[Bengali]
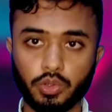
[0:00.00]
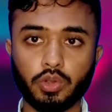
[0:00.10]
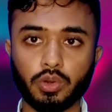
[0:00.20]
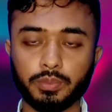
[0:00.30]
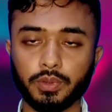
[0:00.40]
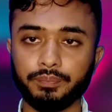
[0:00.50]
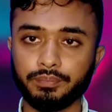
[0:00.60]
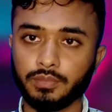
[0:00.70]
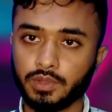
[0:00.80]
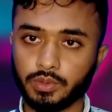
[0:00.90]
তৈরি করব
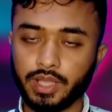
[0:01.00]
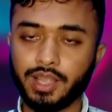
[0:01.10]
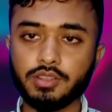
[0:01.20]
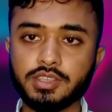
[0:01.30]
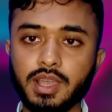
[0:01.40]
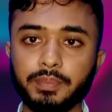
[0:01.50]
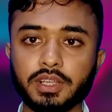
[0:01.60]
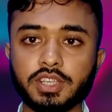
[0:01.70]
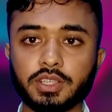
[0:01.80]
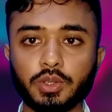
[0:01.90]
তো দেখা হচ্ছে
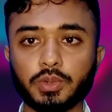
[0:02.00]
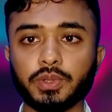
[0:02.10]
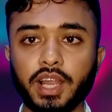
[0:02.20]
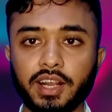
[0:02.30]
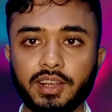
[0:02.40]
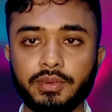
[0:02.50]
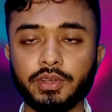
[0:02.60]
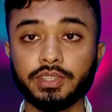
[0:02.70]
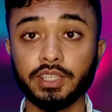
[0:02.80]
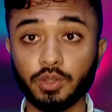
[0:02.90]
আপনাদের সাথে নতুন আর একটা
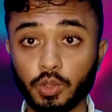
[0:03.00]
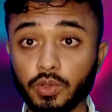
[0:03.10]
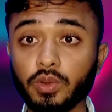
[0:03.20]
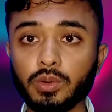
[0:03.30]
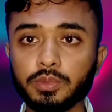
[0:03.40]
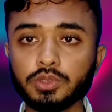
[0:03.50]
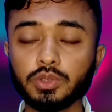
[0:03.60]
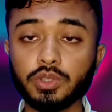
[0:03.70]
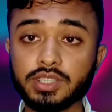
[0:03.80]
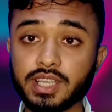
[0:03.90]
ভিডিওতে ততক্ষণ
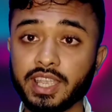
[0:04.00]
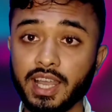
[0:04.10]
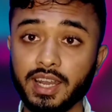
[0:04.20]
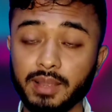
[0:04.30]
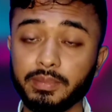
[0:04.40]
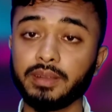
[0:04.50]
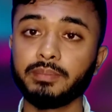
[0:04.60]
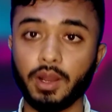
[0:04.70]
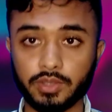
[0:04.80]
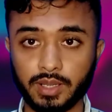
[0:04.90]
পর্যন্ত নিজের খেয়াল
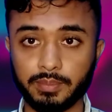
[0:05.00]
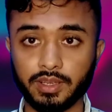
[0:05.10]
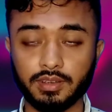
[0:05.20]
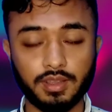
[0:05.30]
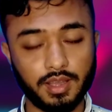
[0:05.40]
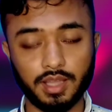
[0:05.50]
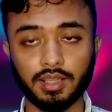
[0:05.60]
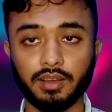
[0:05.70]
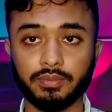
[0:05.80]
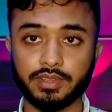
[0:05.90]
রাখবেন ভালো থাকবেন আল্লাহ